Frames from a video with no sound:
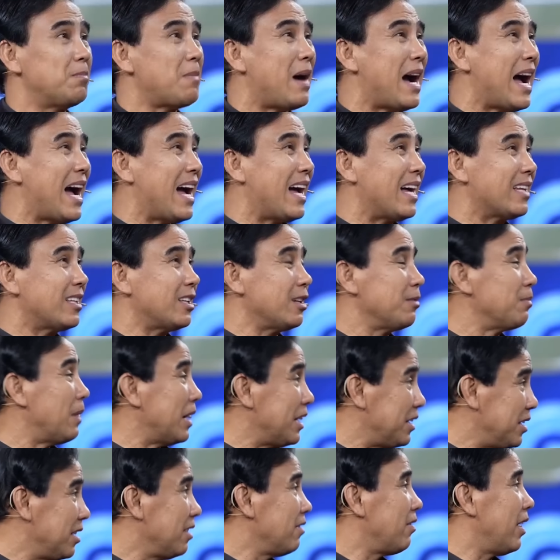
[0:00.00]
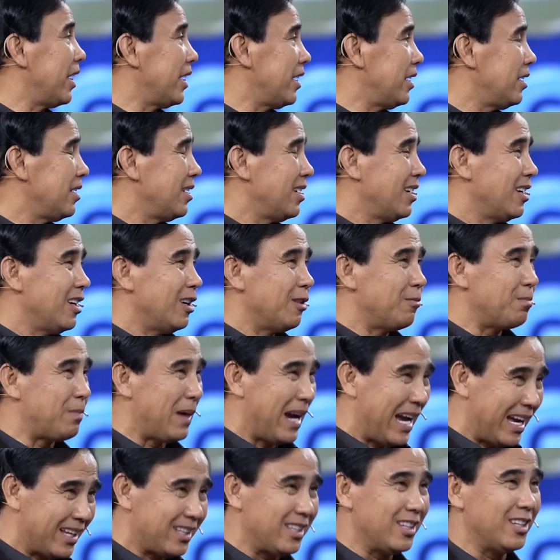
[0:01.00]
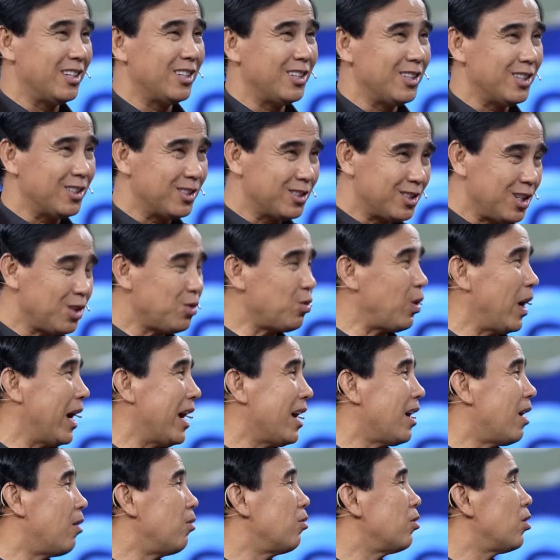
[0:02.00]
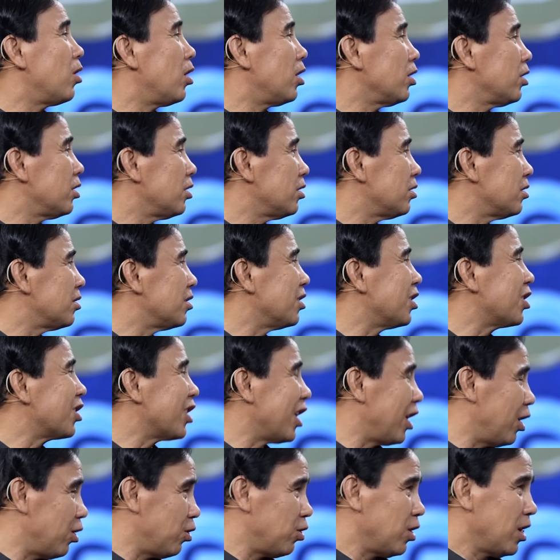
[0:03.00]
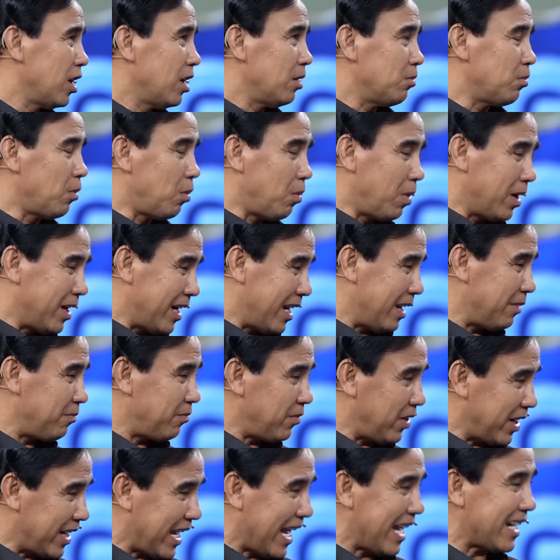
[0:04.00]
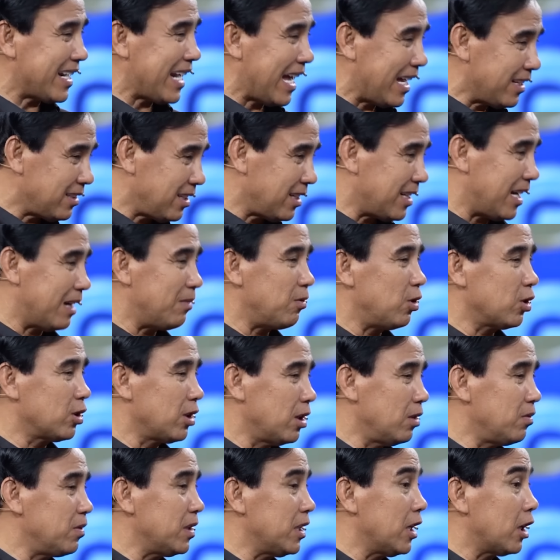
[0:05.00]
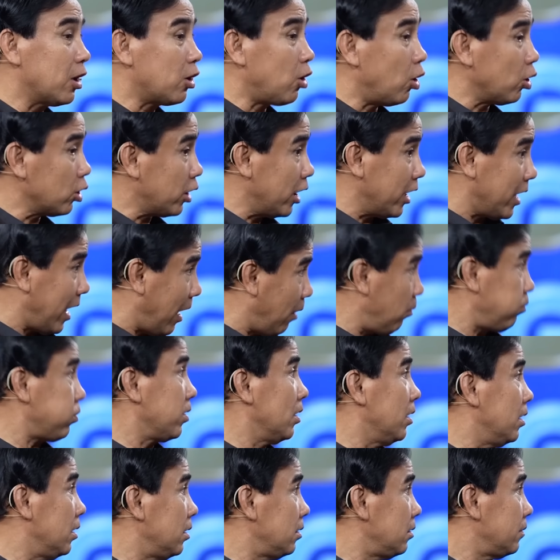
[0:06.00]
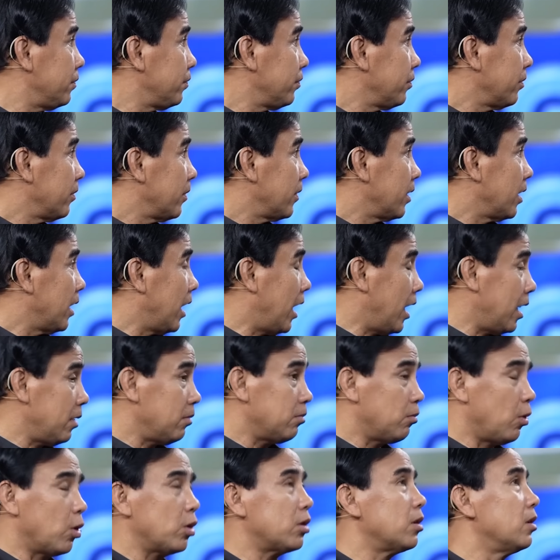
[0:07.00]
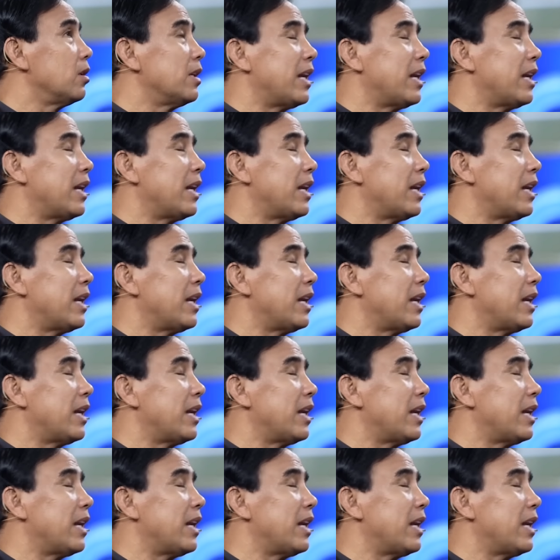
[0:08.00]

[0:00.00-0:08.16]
ba thì bệnh như vậy mẹ thì sức khỏe không có được nhiều một mình em phải cán đáng tất cả mọi thứ bây giờ còn tiền học nữa yeah. Dạ. ha một cái